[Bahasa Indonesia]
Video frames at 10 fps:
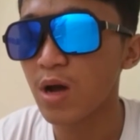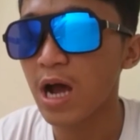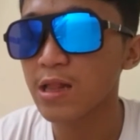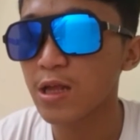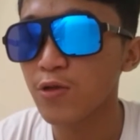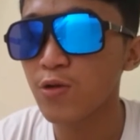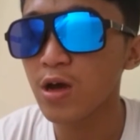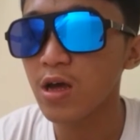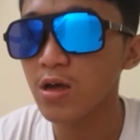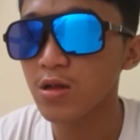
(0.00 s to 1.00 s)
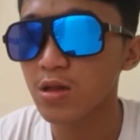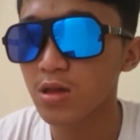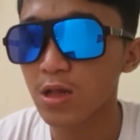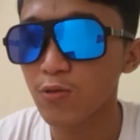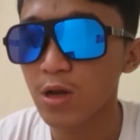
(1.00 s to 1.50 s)
Bang Atta juga
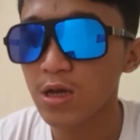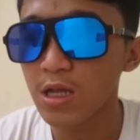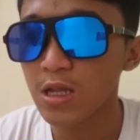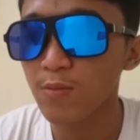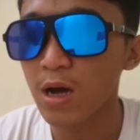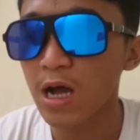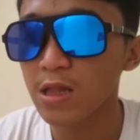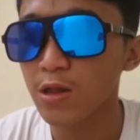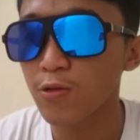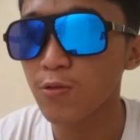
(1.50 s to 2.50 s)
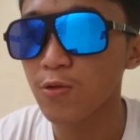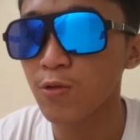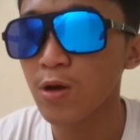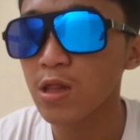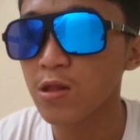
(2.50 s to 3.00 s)
satu lagi nih Bang Atta
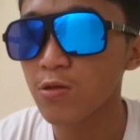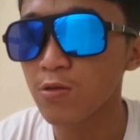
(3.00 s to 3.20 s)
juga